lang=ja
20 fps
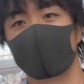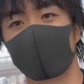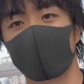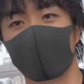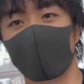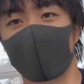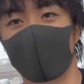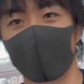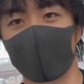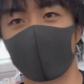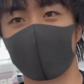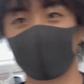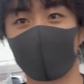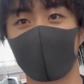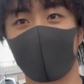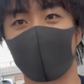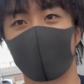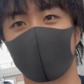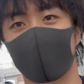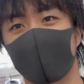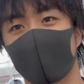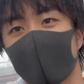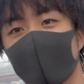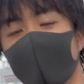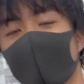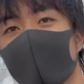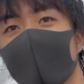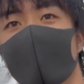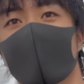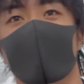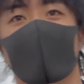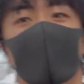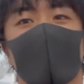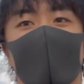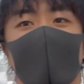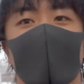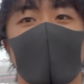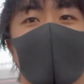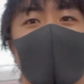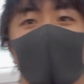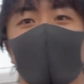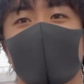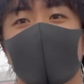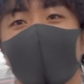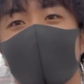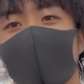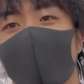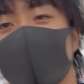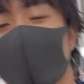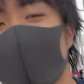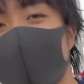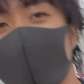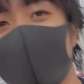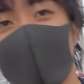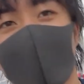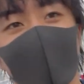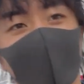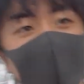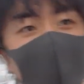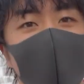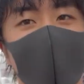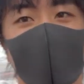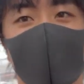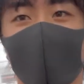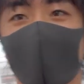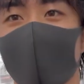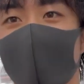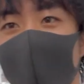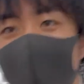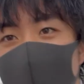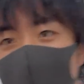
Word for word: ことができて、非常に感